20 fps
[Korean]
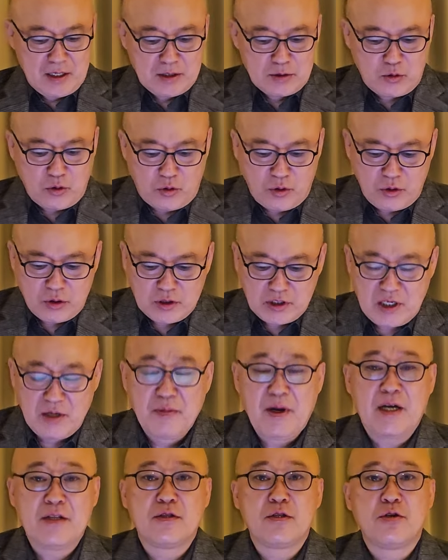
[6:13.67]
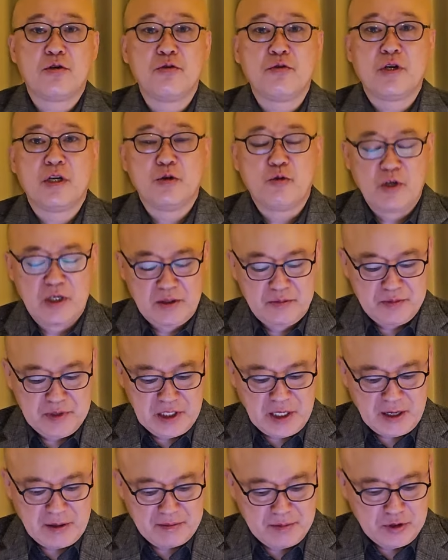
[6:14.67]
또 김한규
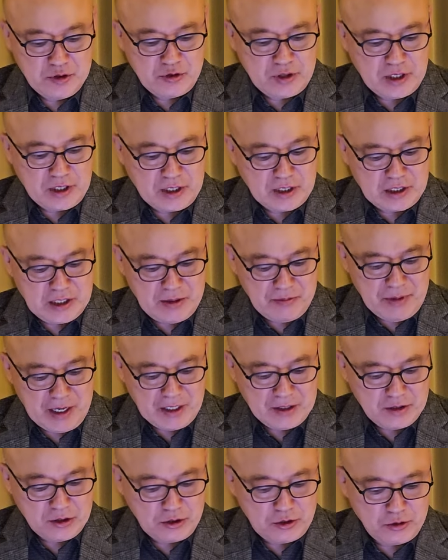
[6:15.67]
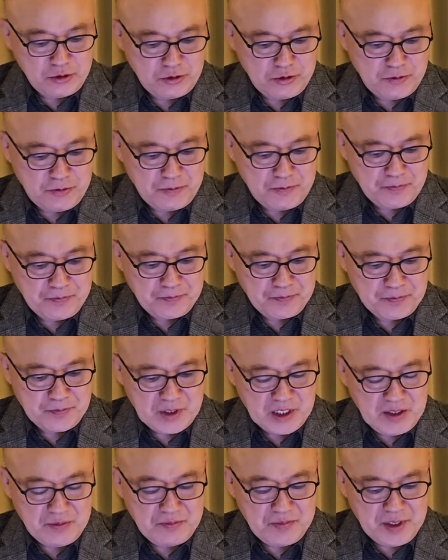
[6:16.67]
의원입니다. 민주당의 김한규.
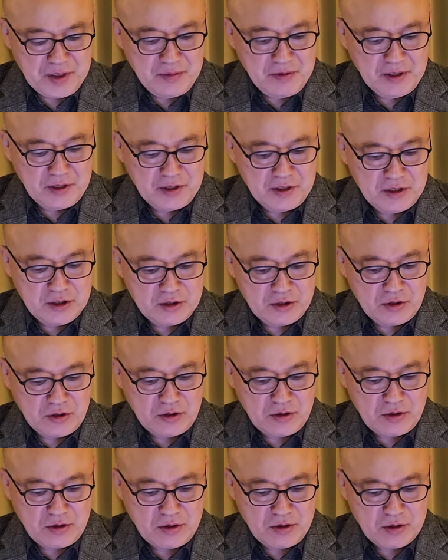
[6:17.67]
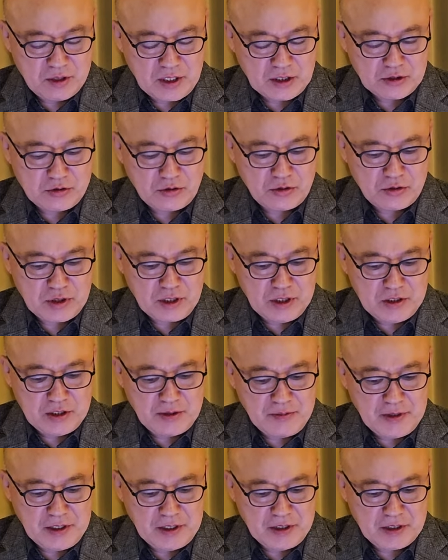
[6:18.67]
이 비명이죠. 계속
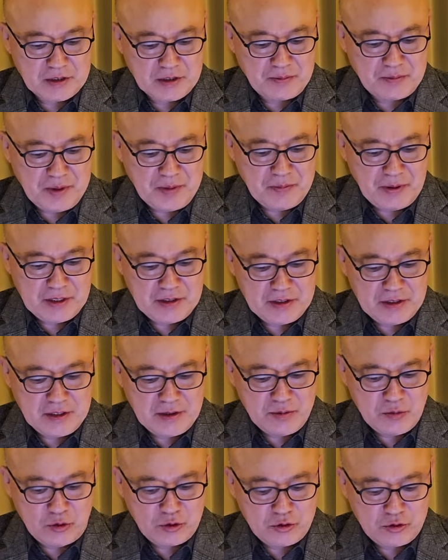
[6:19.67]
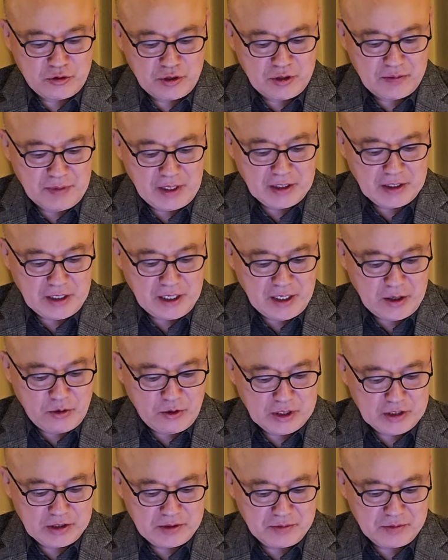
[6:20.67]
이재명에 대해서 비판적인 목소리를 많이
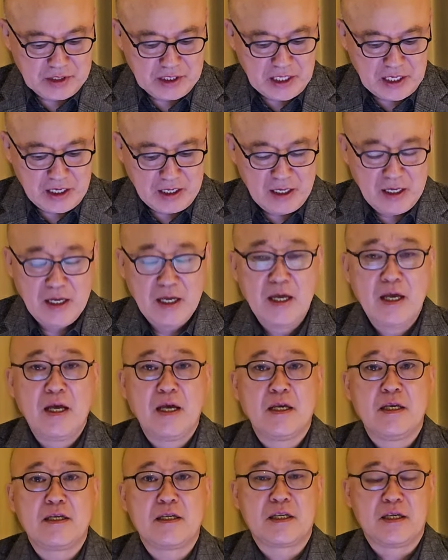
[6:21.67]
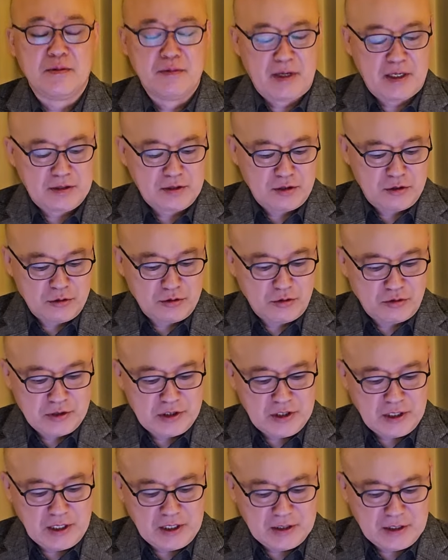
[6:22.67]
해왔습니다. 이 김한규도
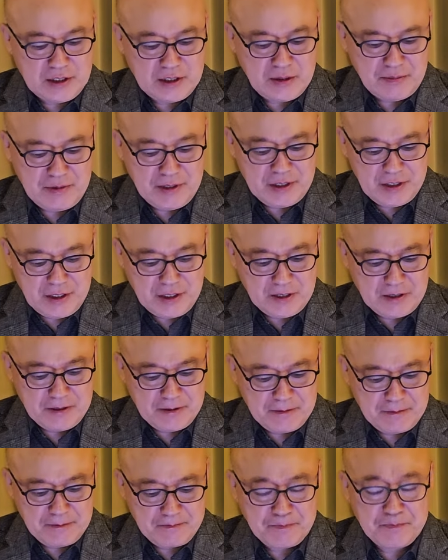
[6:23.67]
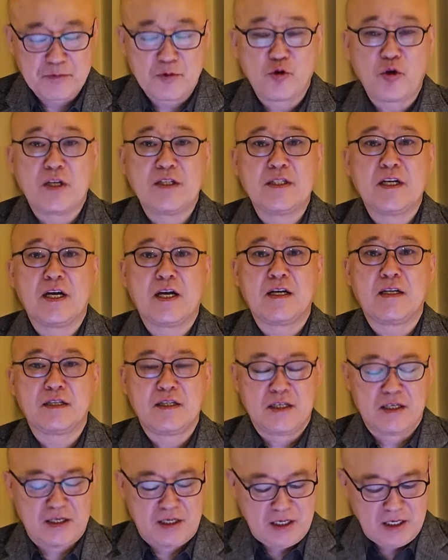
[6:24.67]
지난 11일
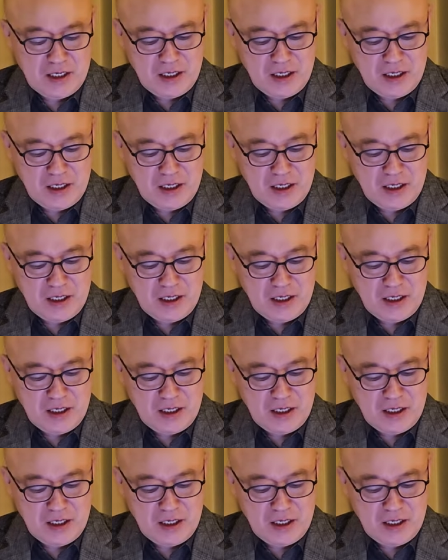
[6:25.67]
굉장히